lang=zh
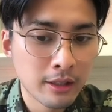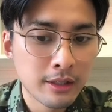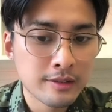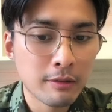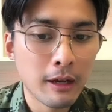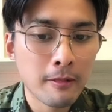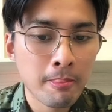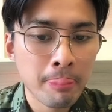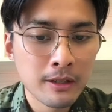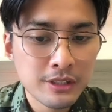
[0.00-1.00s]
此外，
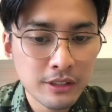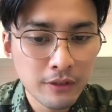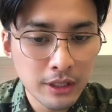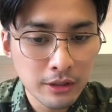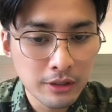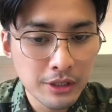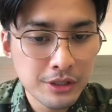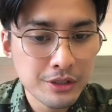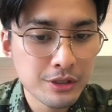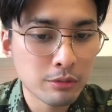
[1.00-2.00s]
西方领导人
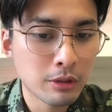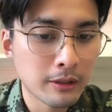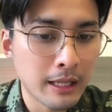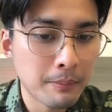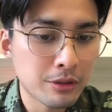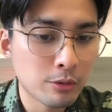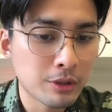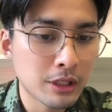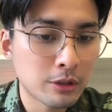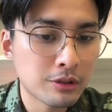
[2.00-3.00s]
正试图让南半球国
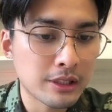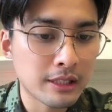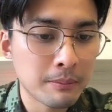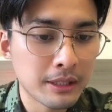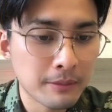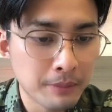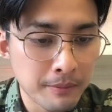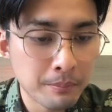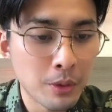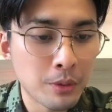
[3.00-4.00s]
家都站在他们一
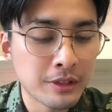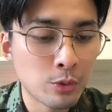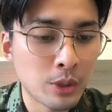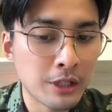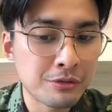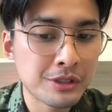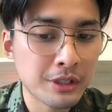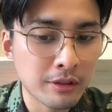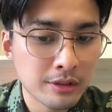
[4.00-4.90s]
边，包括在乌克兰局势上。